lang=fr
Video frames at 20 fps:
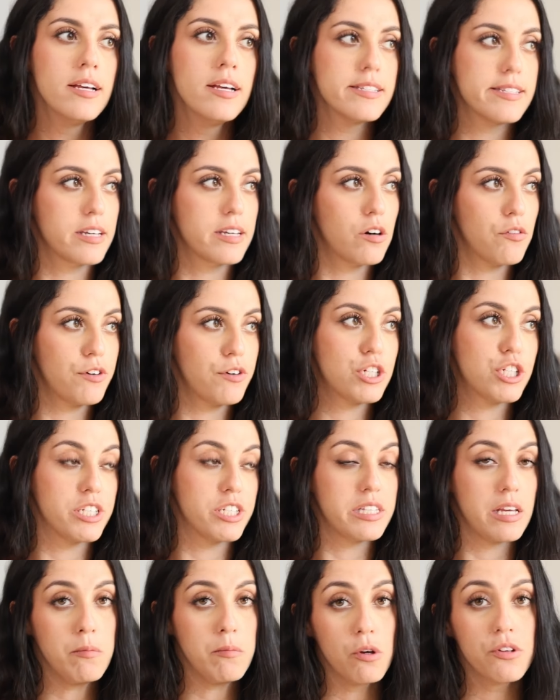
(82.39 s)
C'est qu'en fait
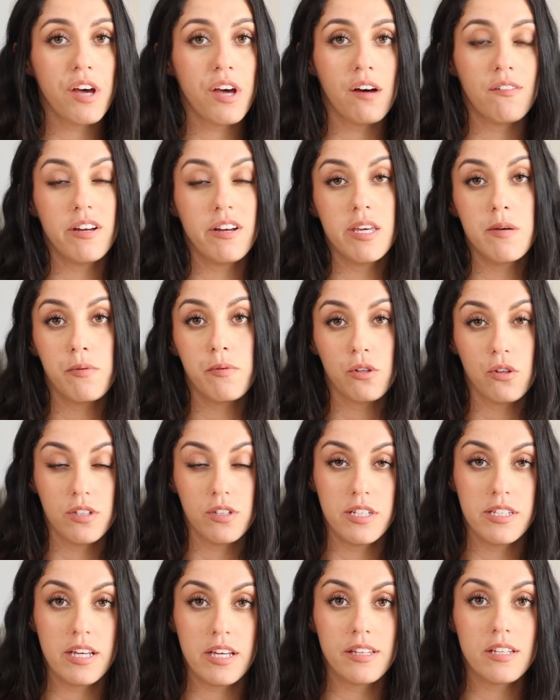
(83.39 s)
j'ai tellement travaillé pendant
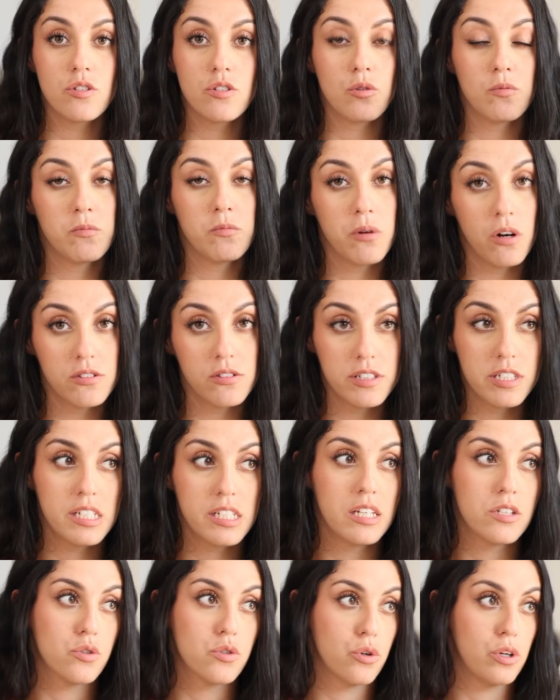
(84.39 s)
des années sur mon
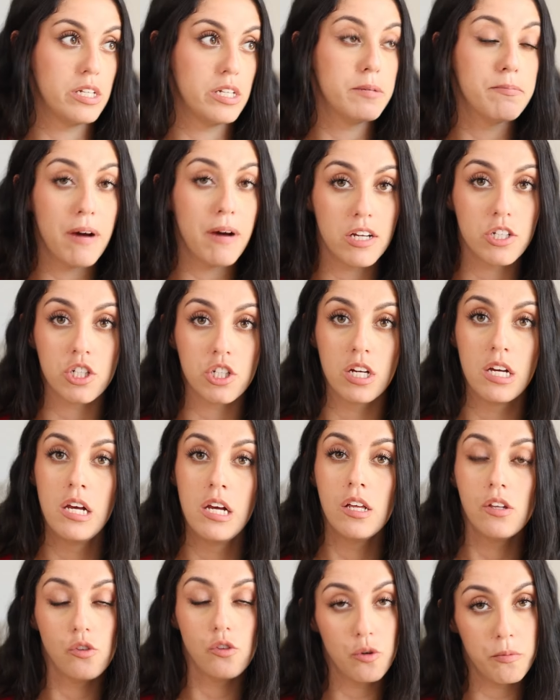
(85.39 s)
branding et sur l'image
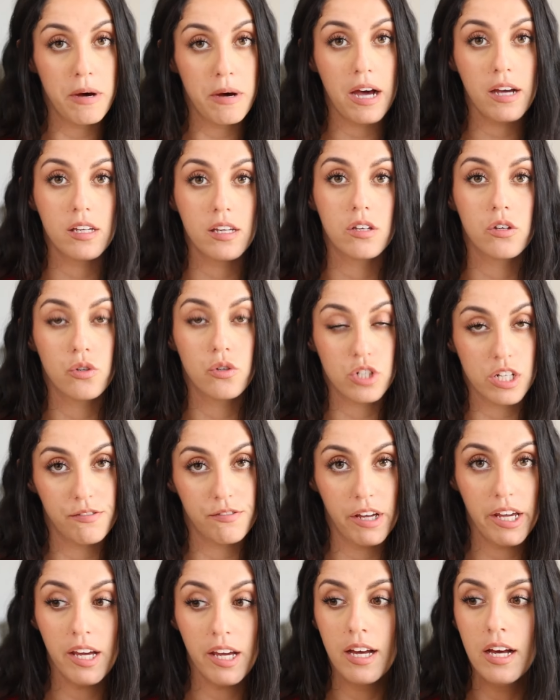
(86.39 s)
de marque que
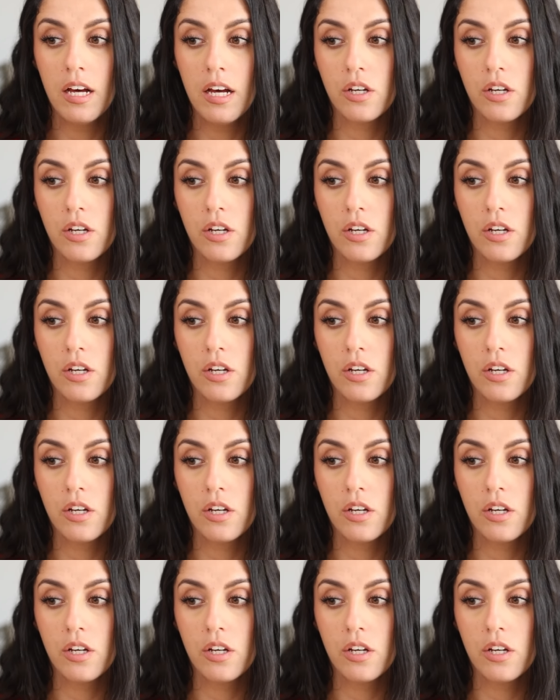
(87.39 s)
j'avais